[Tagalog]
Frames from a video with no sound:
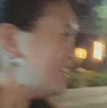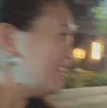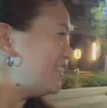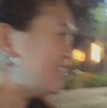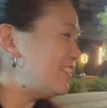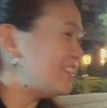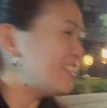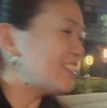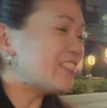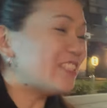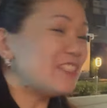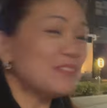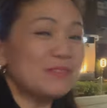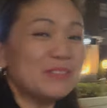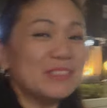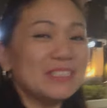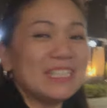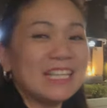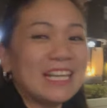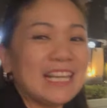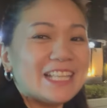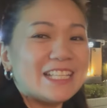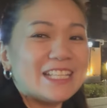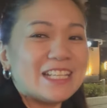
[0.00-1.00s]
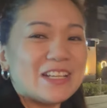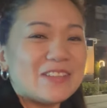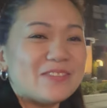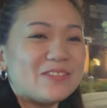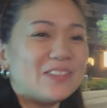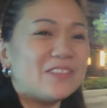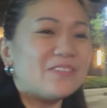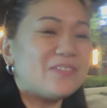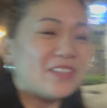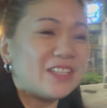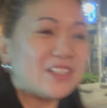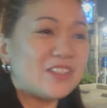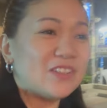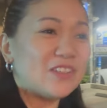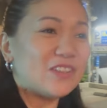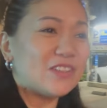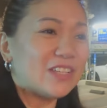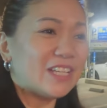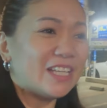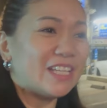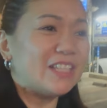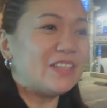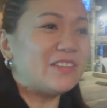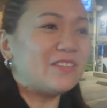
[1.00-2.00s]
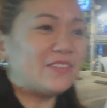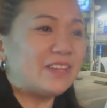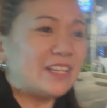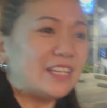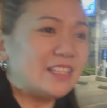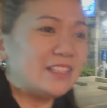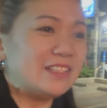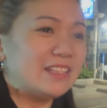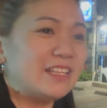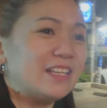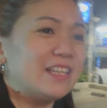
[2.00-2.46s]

yun lang yung napuntahan namin pero okay naman